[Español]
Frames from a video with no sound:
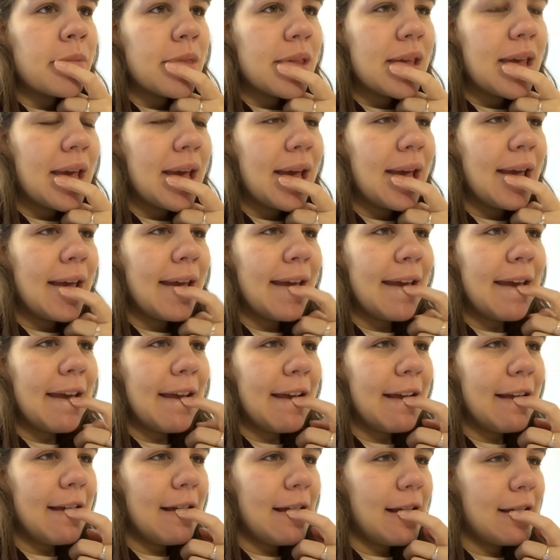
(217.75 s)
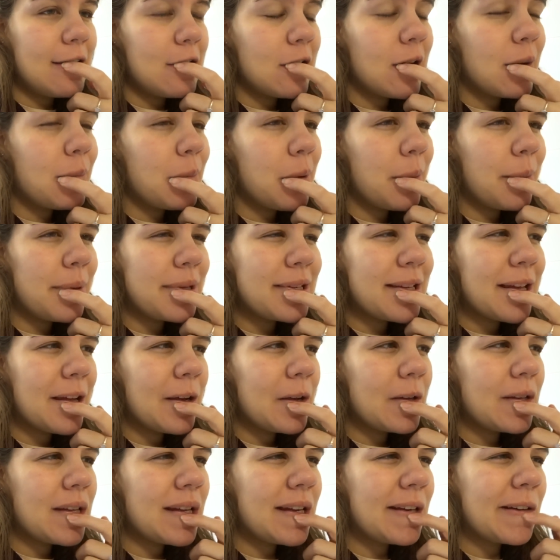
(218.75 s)
que esto que me ha
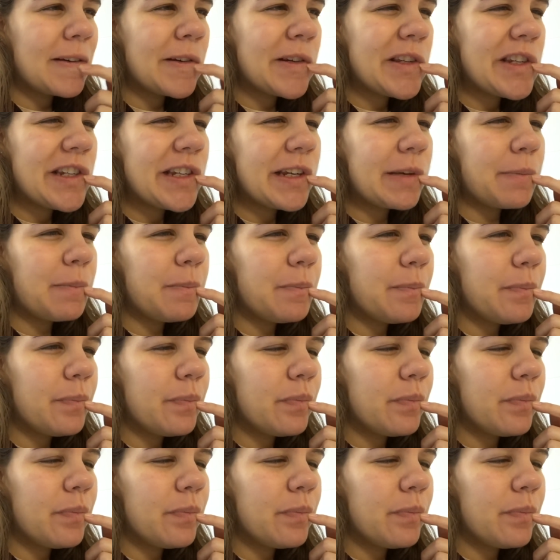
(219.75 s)
pasado esta noche,